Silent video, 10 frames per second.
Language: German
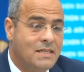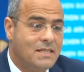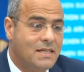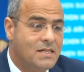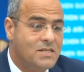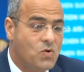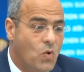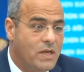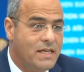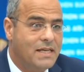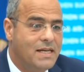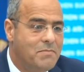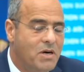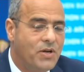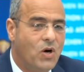der Soli,
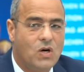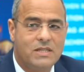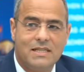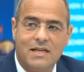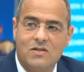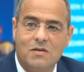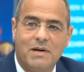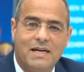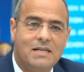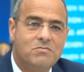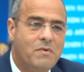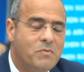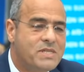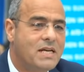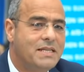immer noch, der Dauerbrenner, aber man
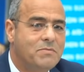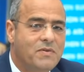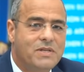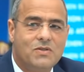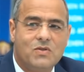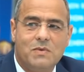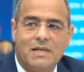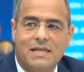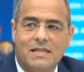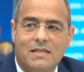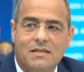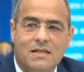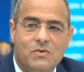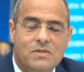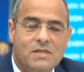muss halt immer wieder drüber reden.
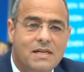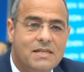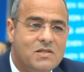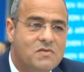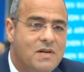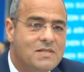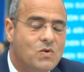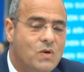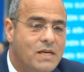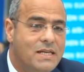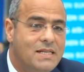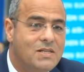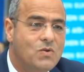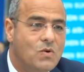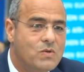Nach unserer Rechtsauffassung und nicht
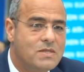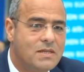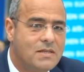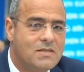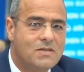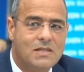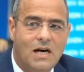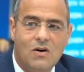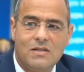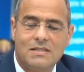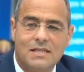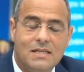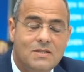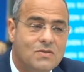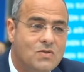nur unserer, sondern auch des
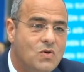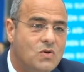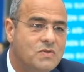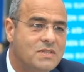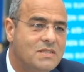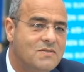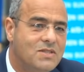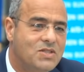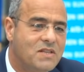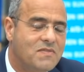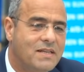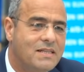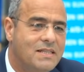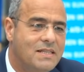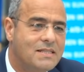Rechnungshofs, des
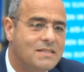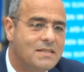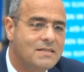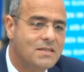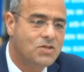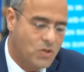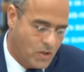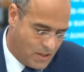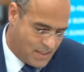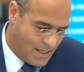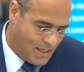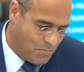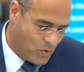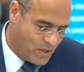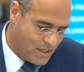Wissenschaftlichen Dienstes, des
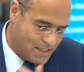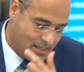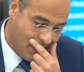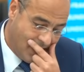Steuerzahlerbundes